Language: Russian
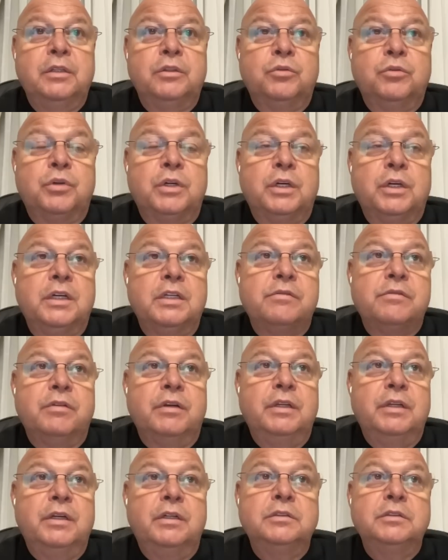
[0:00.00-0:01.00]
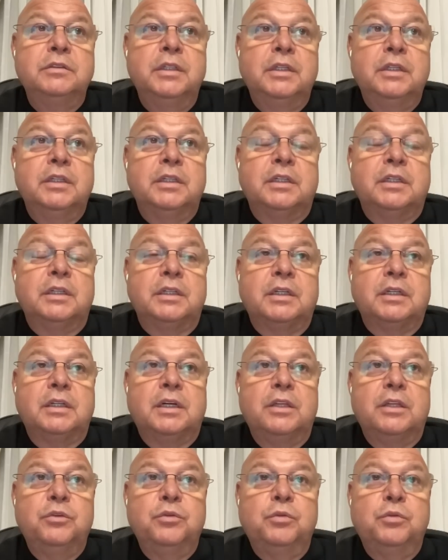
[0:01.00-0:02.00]
дурака свалял,
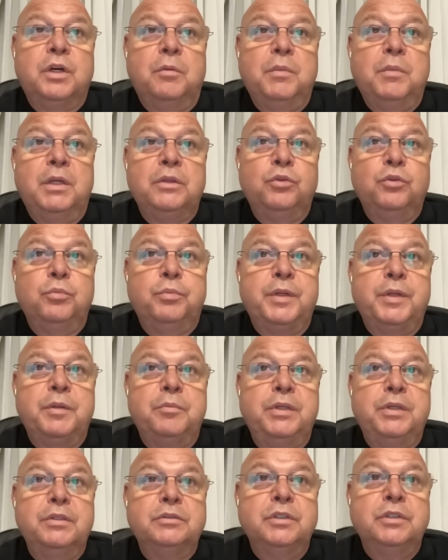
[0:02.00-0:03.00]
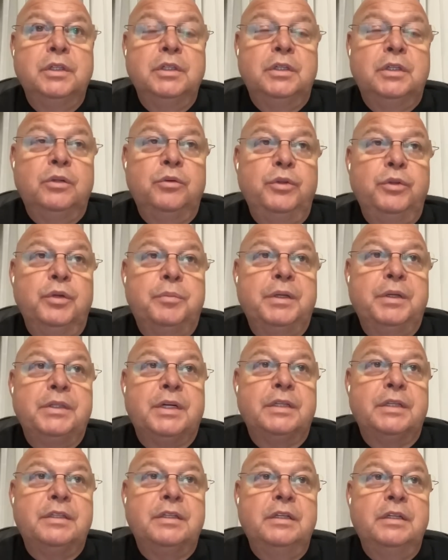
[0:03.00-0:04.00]
а, одну команду прибил, люди
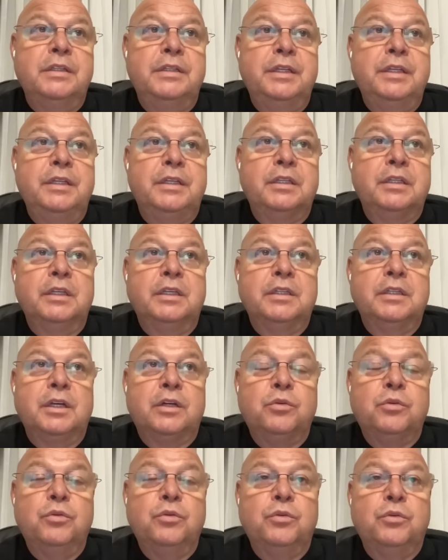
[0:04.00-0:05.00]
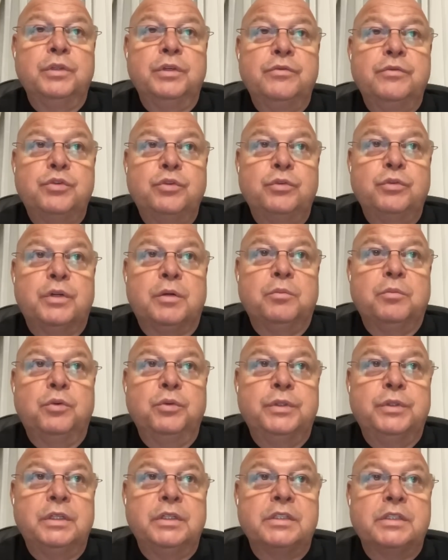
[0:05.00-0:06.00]
потратили деньги на дорогу, на все,
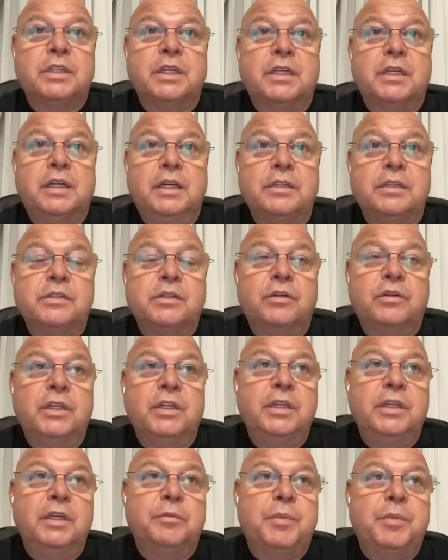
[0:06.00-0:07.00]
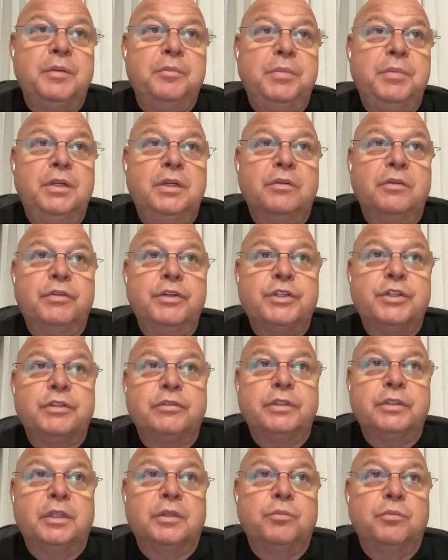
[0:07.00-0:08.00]
работали, старались, а они их прибили, вышел
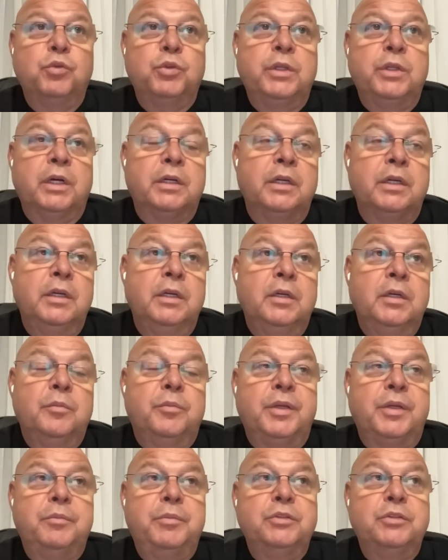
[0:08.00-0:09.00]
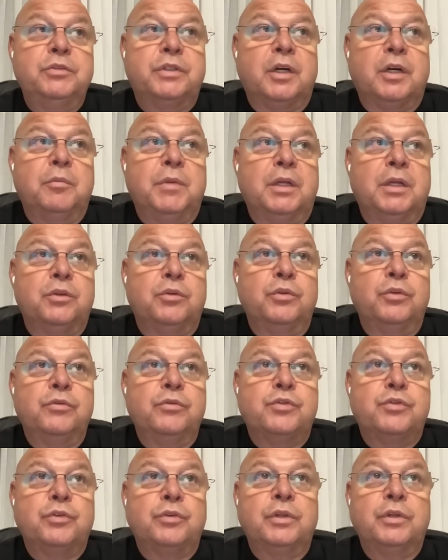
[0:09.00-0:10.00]
этот мудак, прибил команду и
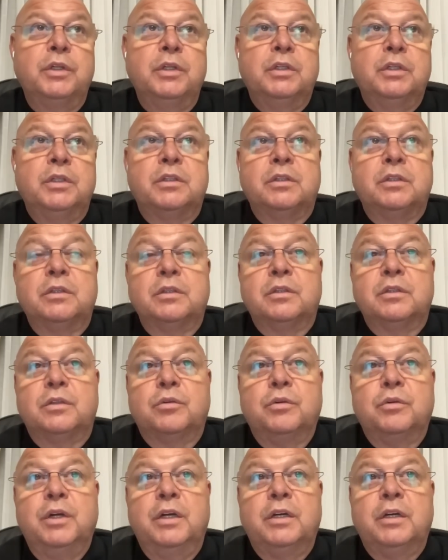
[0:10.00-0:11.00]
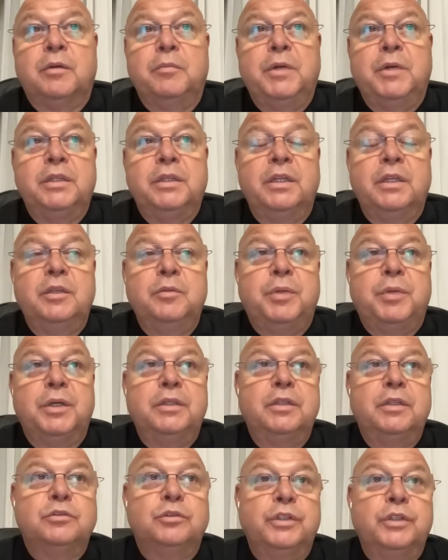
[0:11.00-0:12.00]
все. Другая команда не по
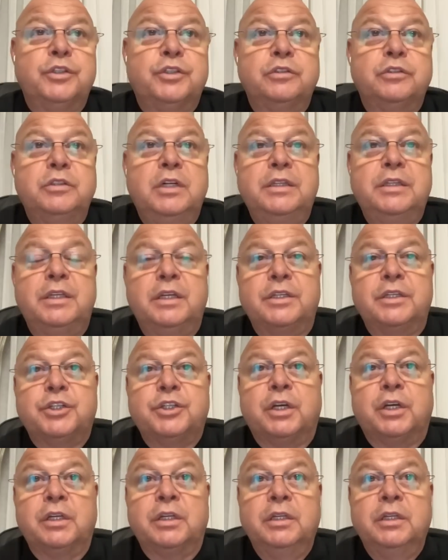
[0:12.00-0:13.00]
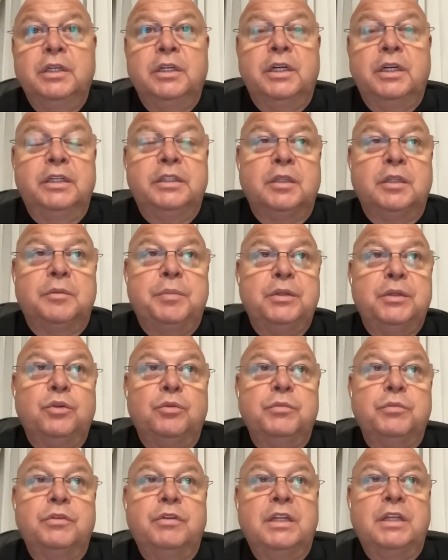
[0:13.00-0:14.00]
делу нажила 3 очка, этот
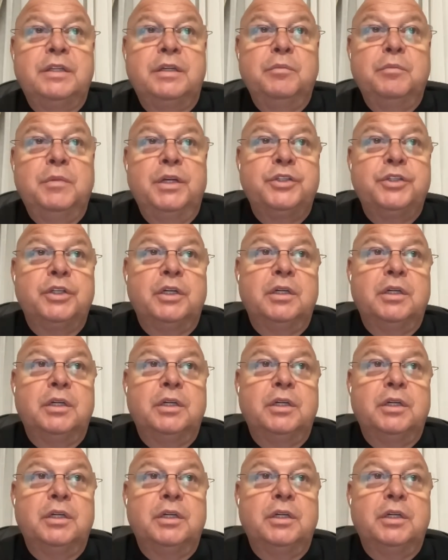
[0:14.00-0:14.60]
потом два-три матча